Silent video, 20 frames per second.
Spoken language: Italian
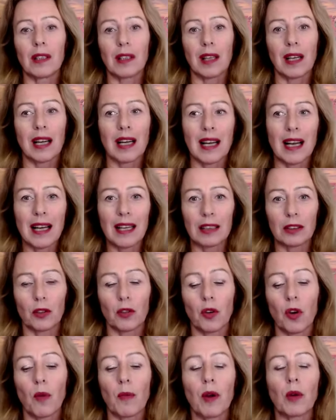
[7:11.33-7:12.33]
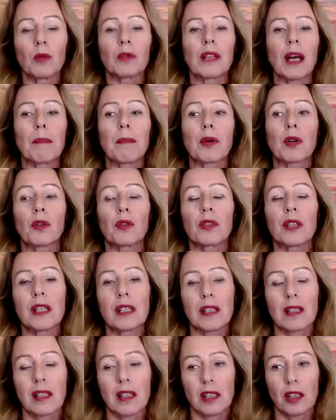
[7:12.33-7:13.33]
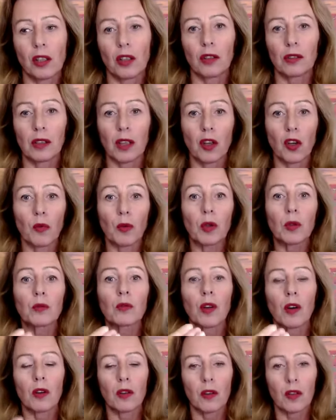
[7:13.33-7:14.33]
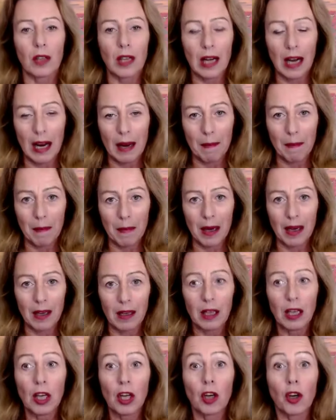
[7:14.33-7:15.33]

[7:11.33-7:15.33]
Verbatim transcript: creato come una proiezione, come un ologramma,